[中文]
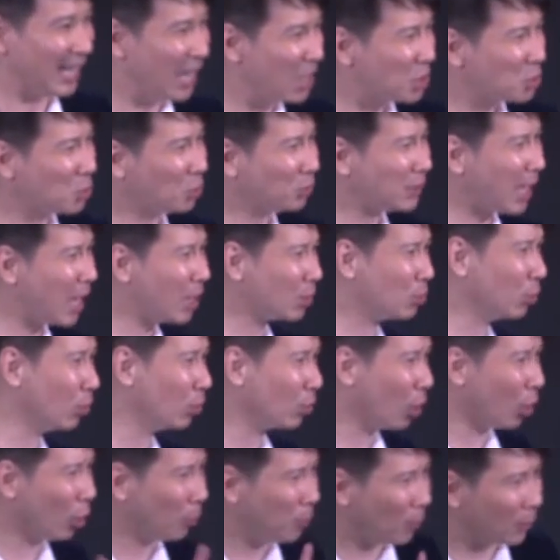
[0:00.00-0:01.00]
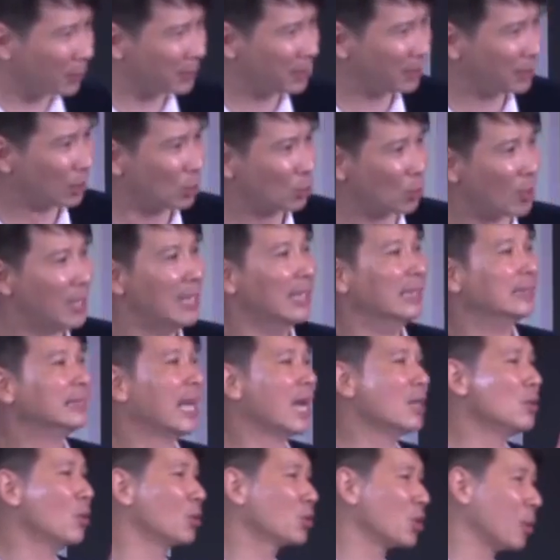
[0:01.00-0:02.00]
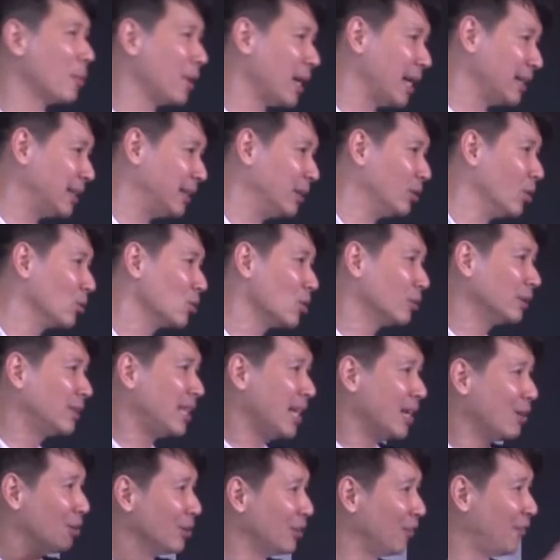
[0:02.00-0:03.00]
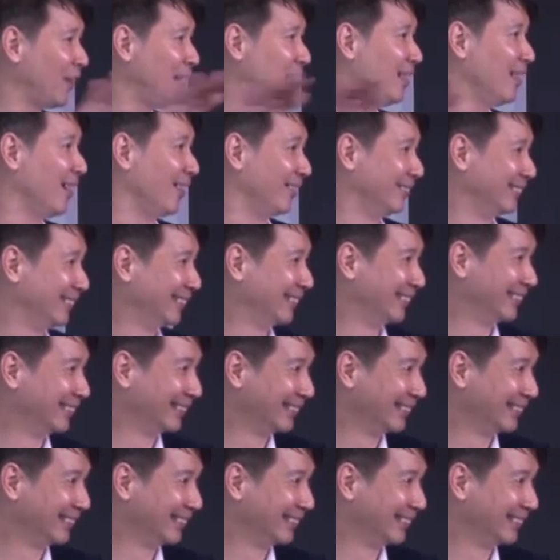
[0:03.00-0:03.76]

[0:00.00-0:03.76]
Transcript: 耶稣他苦口婆心的说，他用什么来形容？用天空的飞鸟，